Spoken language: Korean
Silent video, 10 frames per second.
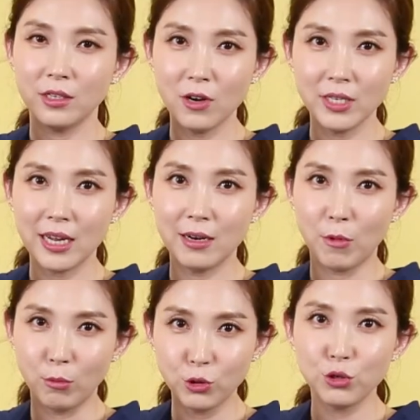설사를
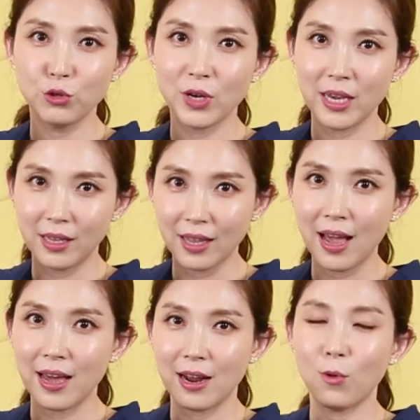멈출 수가
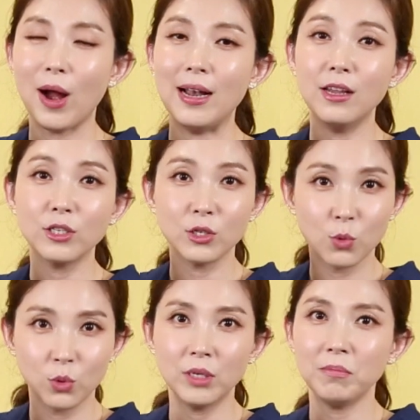있다라고
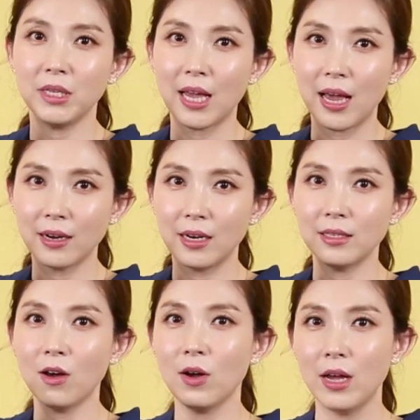알려진 곳입니다. 그래서